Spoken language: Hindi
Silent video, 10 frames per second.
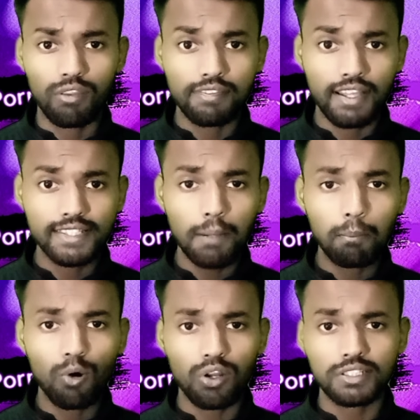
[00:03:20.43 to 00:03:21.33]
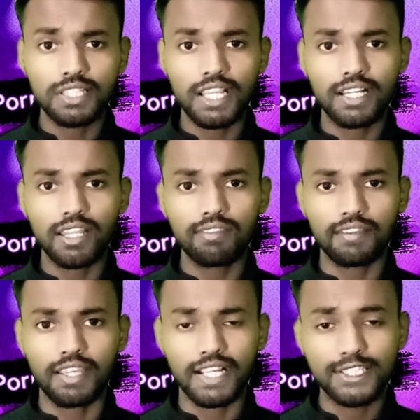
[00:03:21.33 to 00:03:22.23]
बहुत ज़्यादा पॉर्म
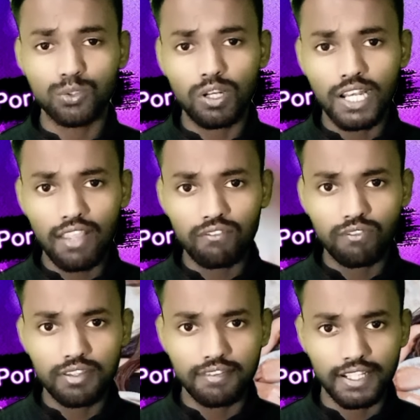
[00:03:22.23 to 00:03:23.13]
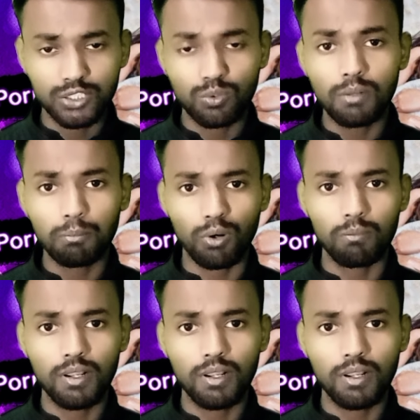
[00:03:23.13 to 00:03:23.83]
देखने से एक्चुअल लाइफ में सेक्सुअल